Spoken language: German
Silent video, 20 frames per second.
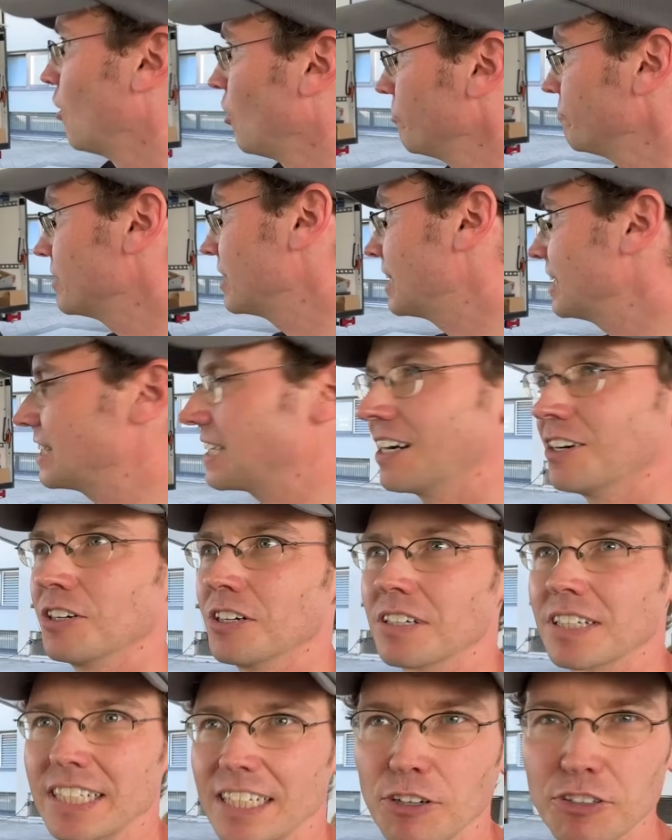Hoffentlich
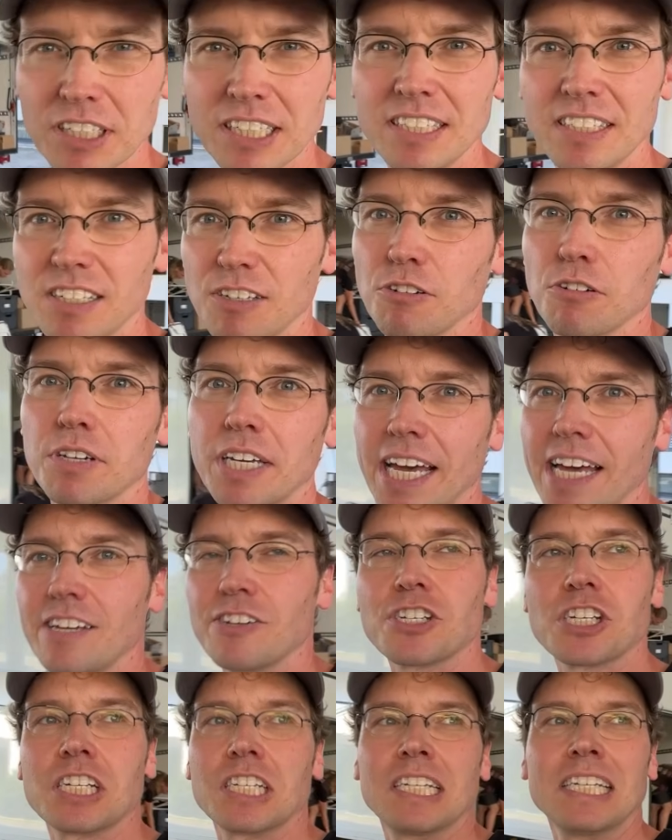auch genau die richtige
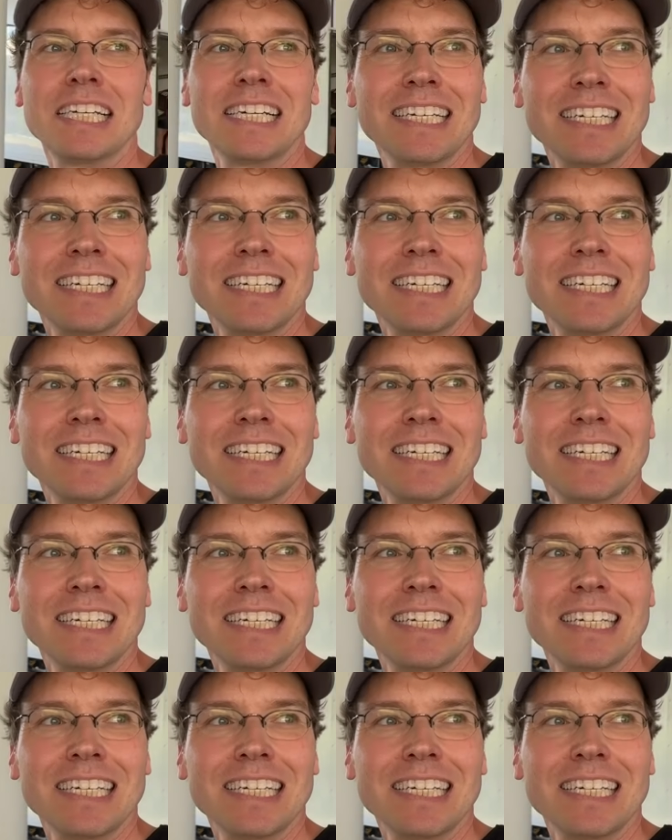Location.